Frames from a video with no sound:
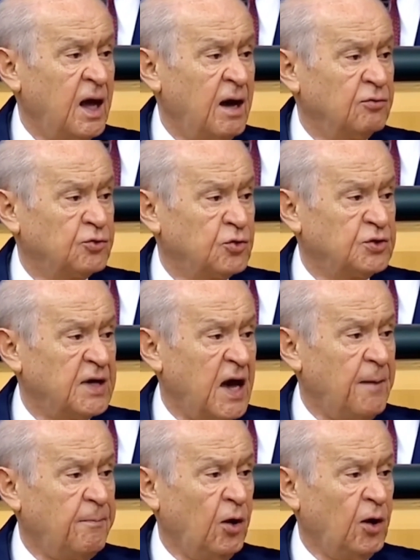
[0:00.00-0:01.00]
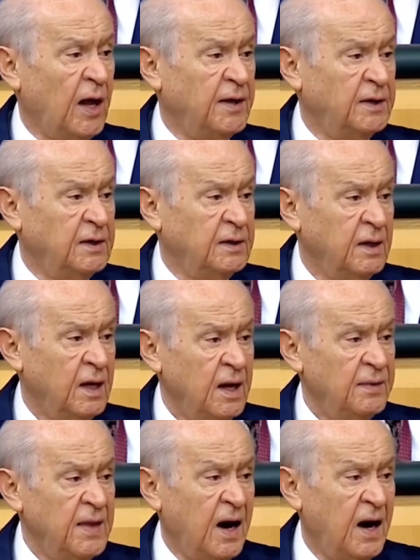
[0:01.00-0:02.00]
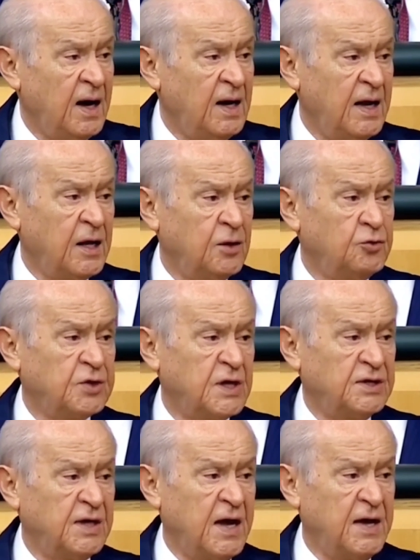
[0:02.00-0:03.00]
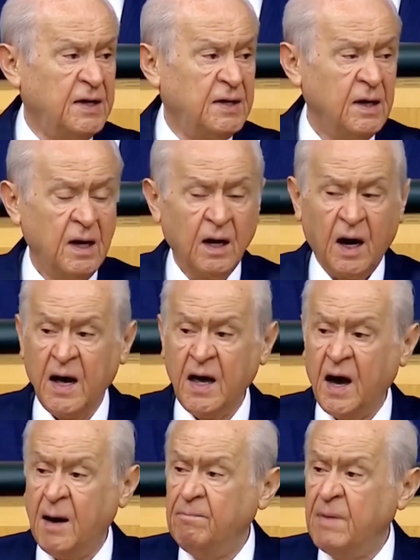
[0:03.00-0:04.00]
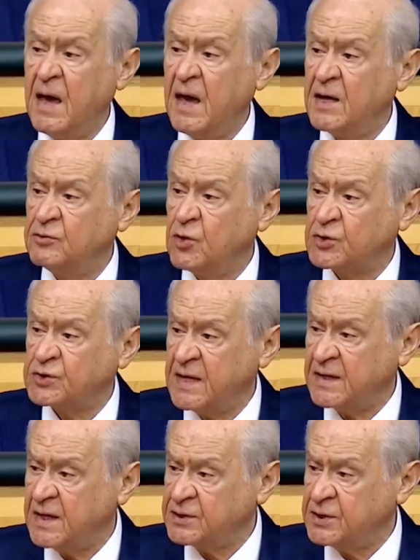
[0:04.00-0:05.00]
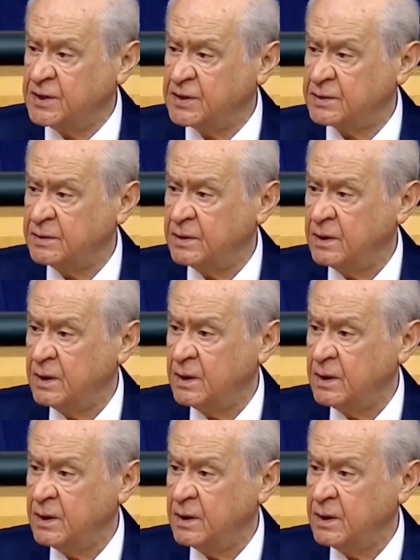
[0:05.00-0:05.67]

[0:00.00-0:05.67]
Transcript: Peki yarın başka biri olacağında herkes onun kayına mı binecek? Bu böyle mi olacak arkadaşlar?